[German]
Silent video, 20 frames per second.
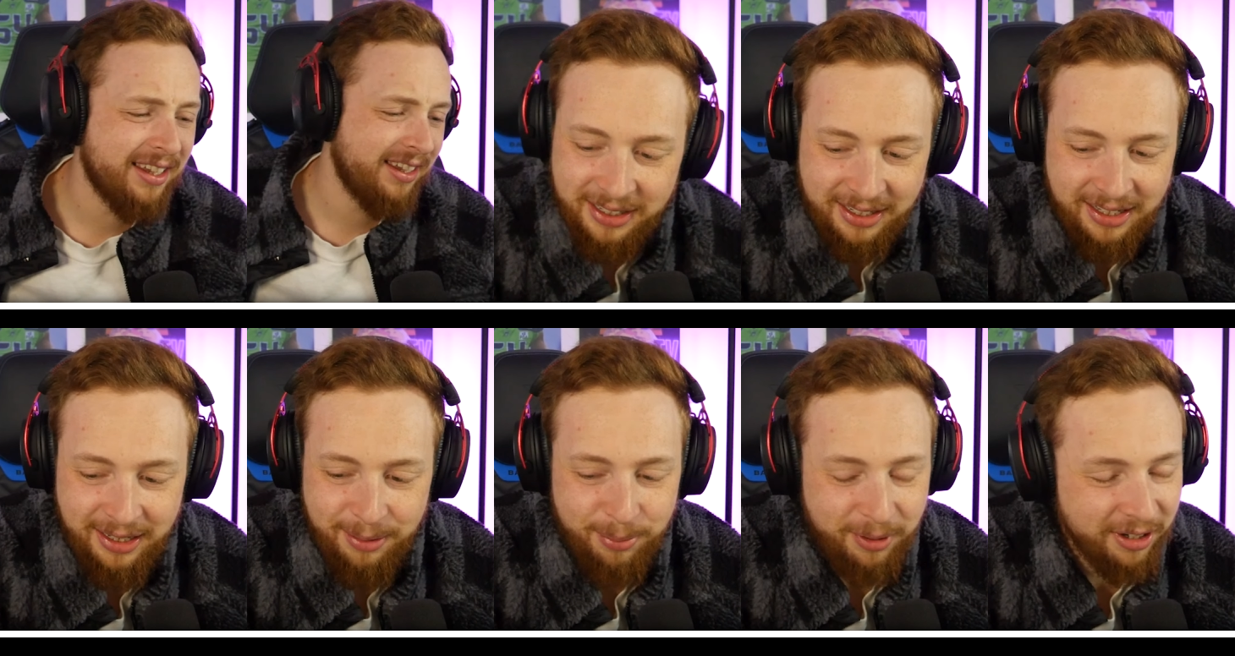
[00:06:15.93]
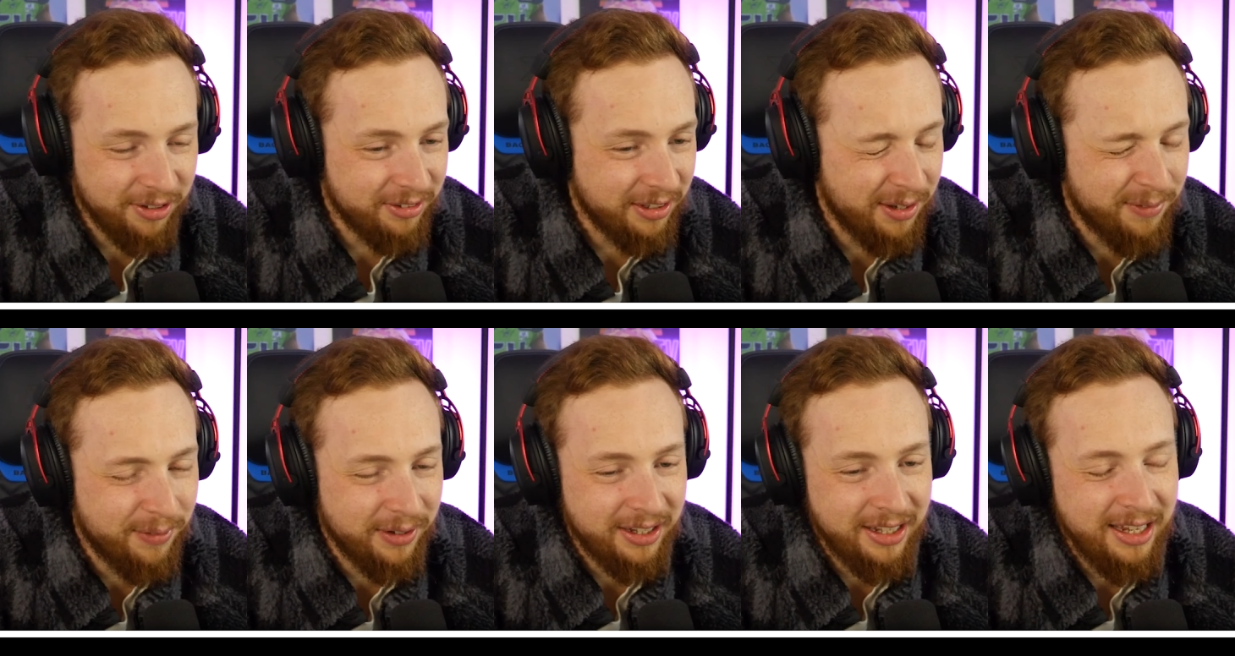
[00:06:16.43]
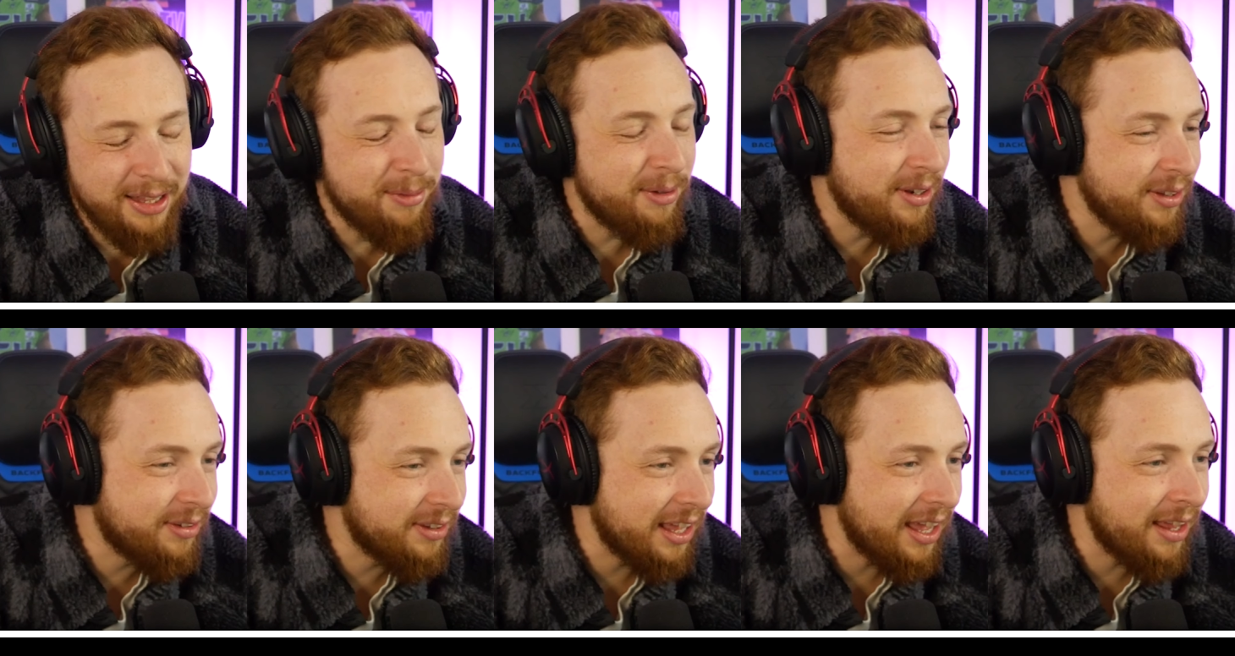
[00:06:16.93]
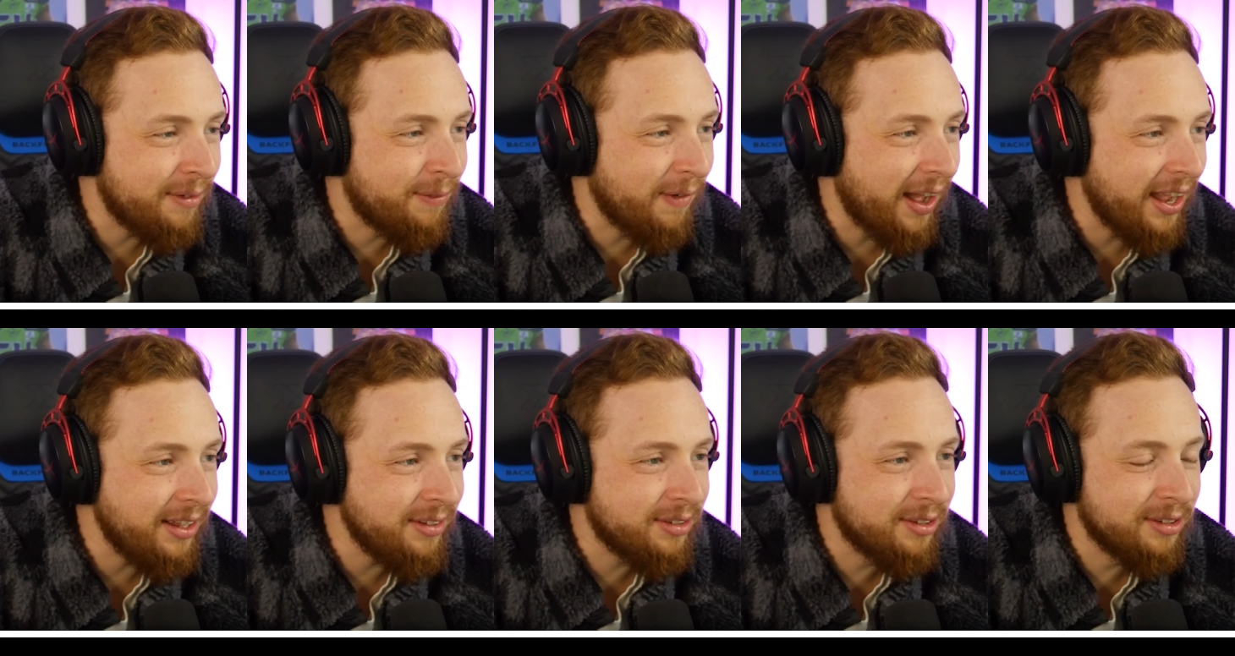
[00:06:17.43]
Ich liebe das einfach. Ich liebe diese ja.
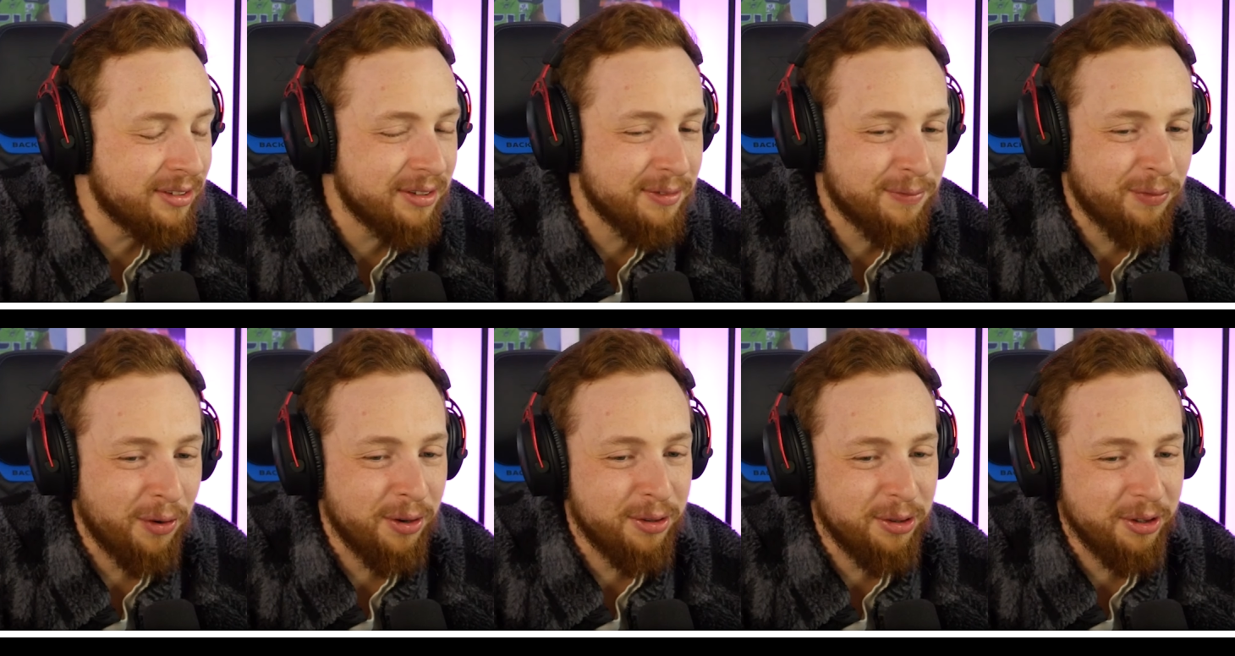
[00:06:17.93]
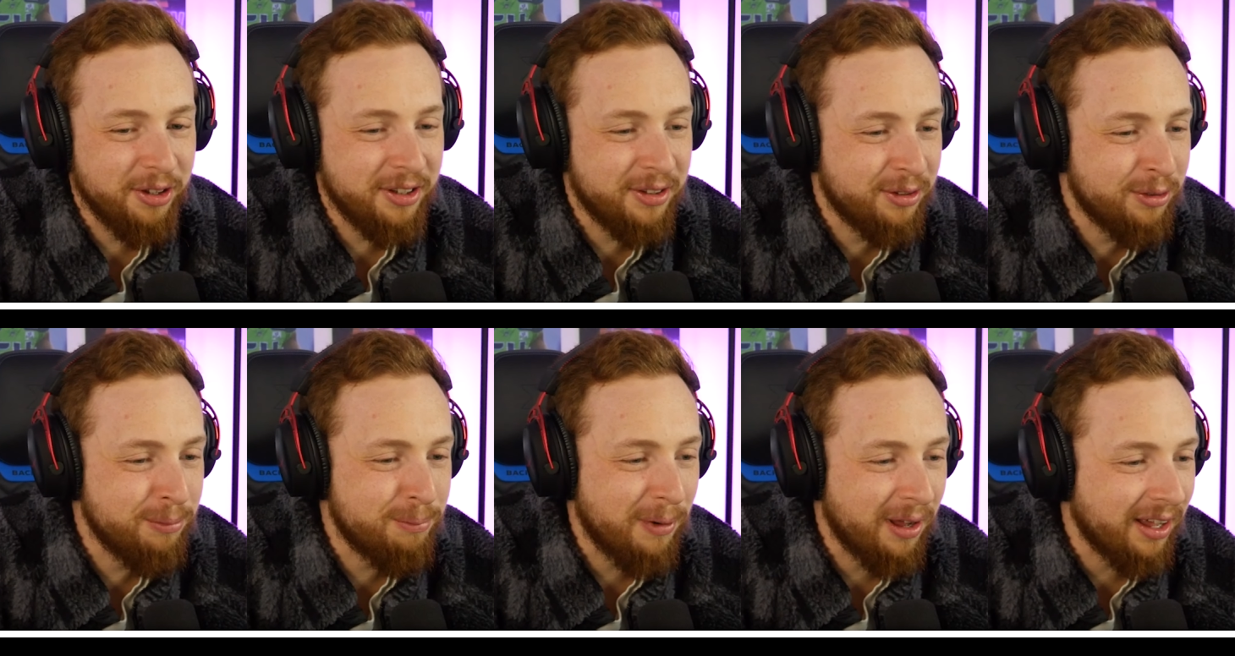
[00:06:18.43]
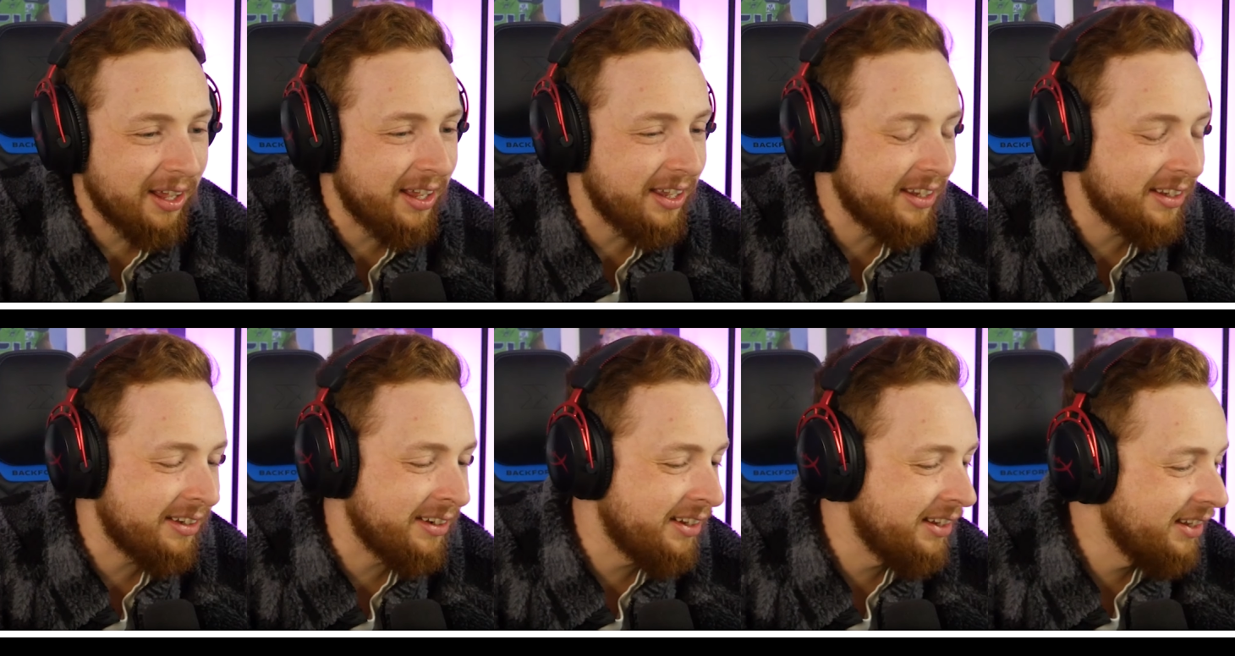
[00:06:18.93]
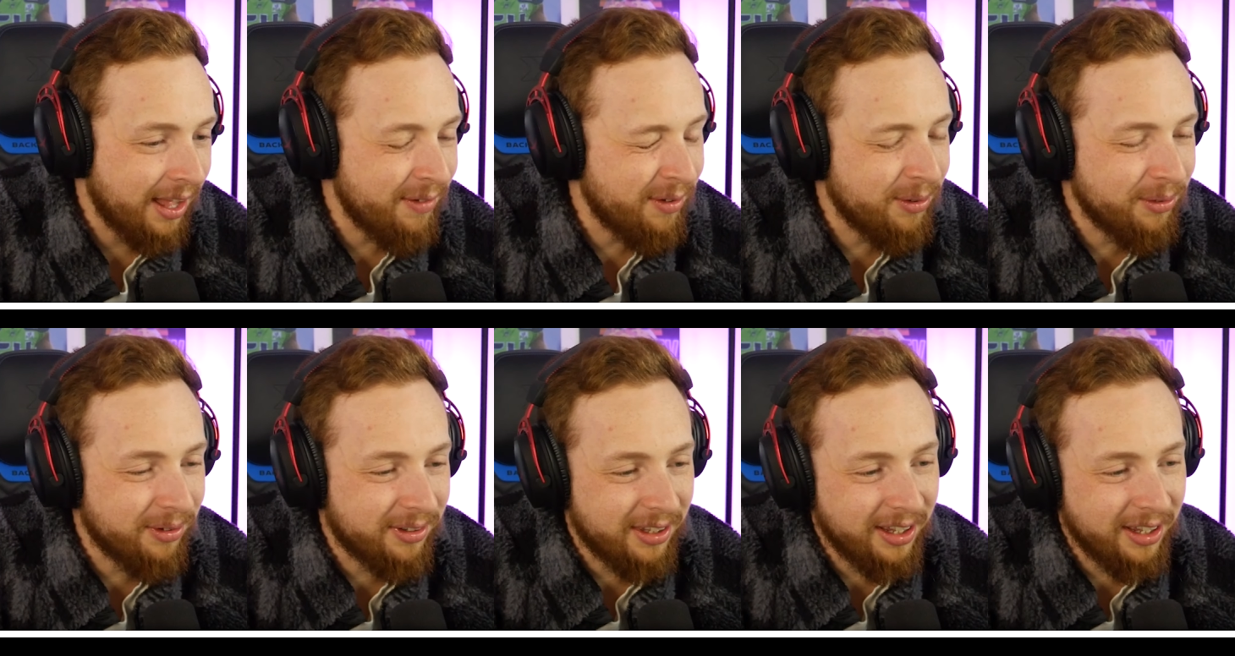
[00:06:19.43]
Advices von solchen Superreichen. Einfach nur